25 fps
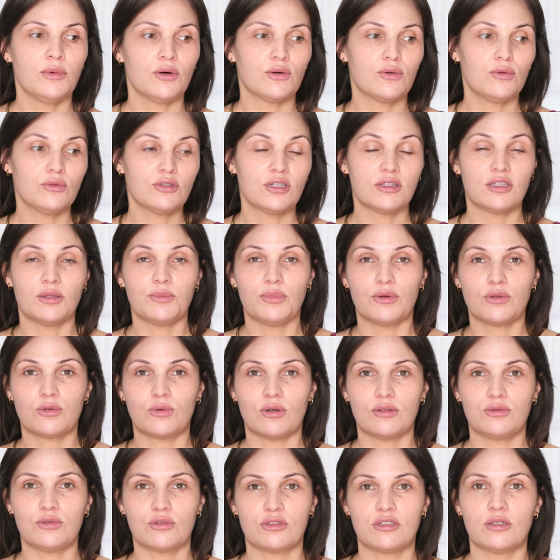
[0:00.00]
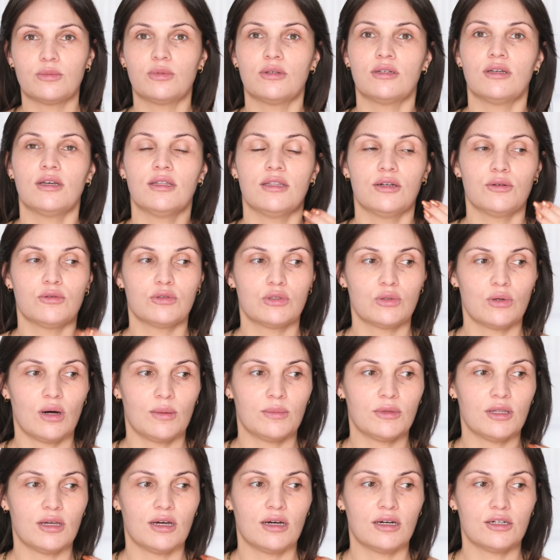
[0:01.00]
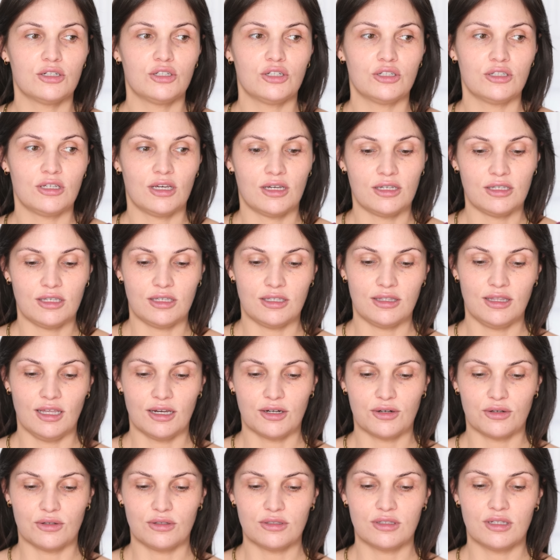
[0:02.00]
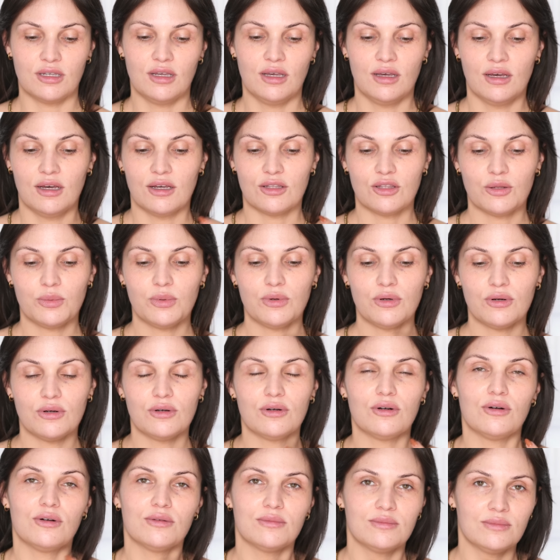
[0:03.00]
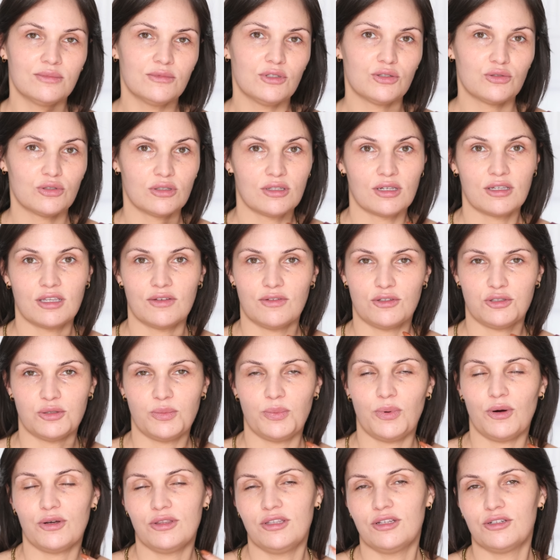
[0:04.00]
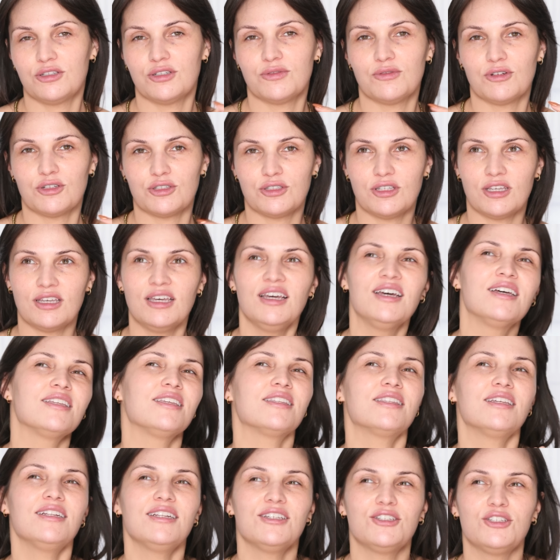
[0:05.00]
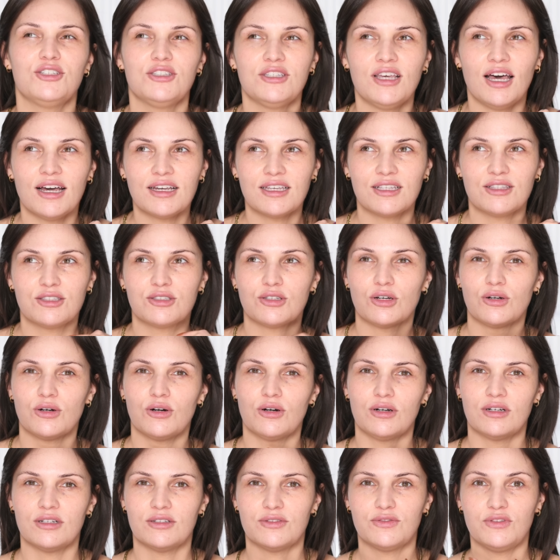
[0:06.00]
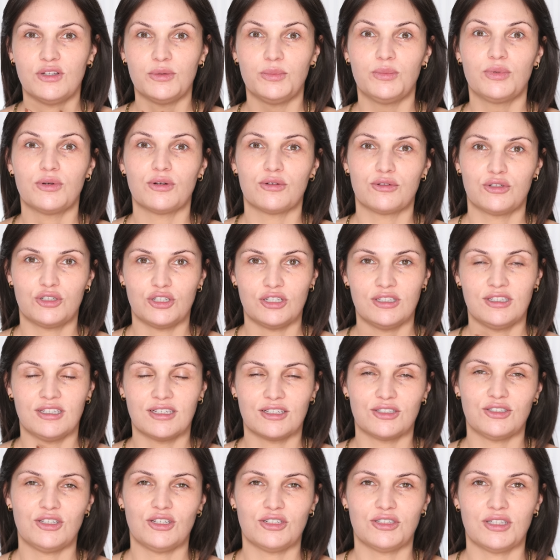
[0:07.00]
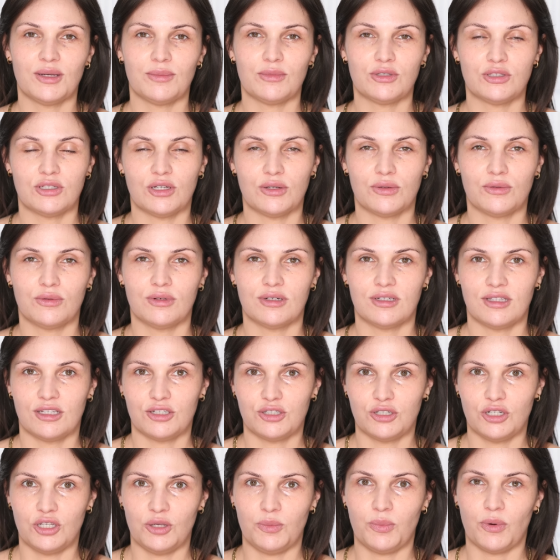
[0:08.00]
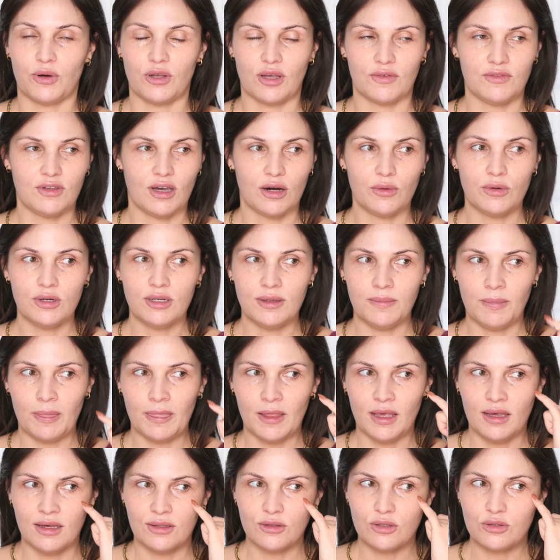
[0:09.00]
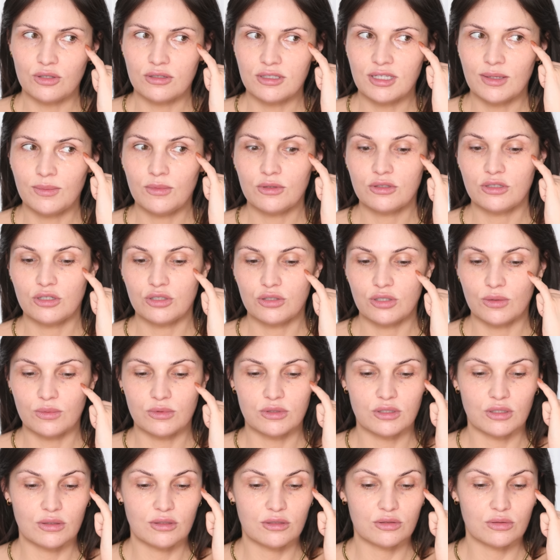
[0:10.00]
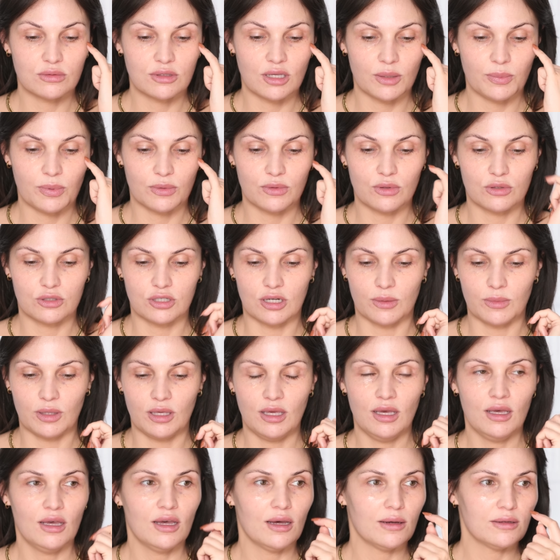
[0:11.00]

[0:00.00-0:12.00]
Ogólnie ten podkład już sobie nałożyłam na szyję i dekolt, no bo jeszcze takie, wiecie, pojedyncze właśnie, nie tyle siniaki, co wybroczyny gdzieś tam się na szyi pojawiały. No to samo zresztą, co jest tutaj pod oczami.